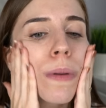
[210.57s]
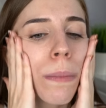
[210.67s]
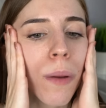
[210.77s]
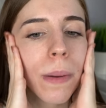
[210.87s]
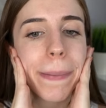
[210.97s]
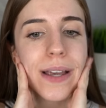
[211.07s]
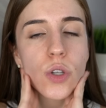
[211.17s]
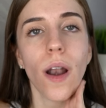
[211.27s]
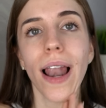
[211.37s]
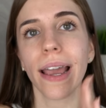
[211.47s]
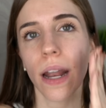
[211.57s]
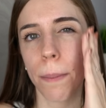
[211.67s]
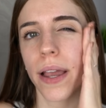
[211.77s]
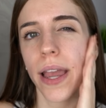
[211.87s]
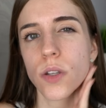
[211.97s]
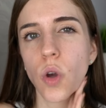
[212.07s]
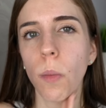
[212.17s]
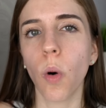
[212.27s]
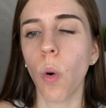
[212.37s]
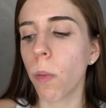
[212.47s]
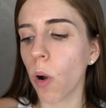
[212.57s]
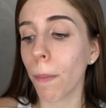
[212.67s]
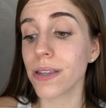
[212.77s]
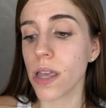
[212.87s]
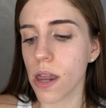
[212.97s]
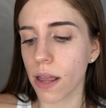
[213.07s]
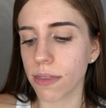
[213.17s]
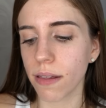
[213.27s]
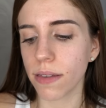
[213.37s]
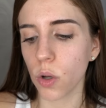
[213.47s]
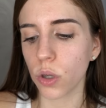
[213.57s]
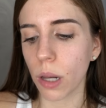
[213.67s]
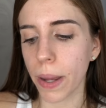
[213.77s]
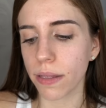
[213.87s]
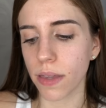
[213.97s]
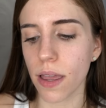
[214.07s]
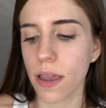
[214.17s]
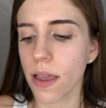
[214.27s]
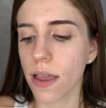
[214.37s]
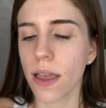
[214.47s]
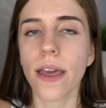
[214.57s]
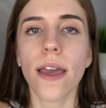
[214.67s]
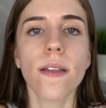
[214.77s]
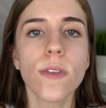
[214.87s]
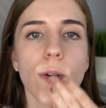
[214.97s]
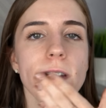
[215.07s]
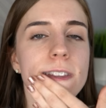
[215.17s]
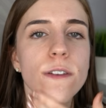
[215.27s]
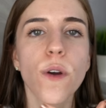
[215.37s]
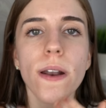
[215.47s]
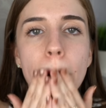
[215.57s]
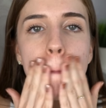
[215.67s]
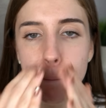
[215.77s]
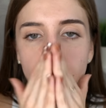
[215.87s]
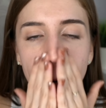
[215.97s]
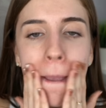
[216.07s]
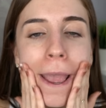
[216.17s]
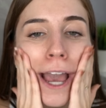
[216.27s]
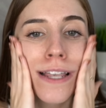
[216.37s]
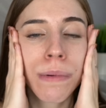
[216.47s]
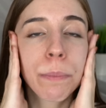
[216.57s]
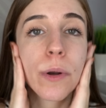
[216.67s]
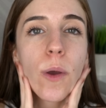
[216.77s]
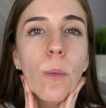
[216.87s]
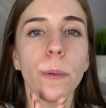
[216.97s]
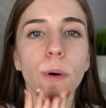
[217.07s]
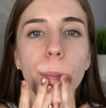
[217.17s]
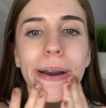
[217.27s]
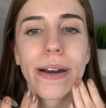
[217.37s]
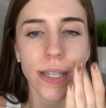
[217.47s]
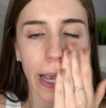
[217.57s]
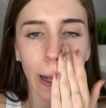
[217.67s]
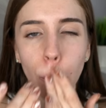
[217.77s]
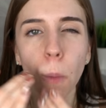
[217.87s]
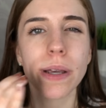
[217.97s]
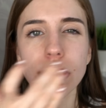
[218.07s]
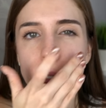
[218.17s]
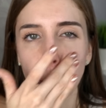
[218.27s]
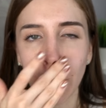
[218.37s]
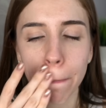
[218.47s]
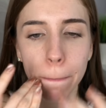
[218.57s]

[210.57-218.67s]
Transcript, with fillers: primero me paso la crema que es como un poco más hidratante, no tan mate, en toda esta zona, porque ahí se me pone como un poco más reseca, como más sensible.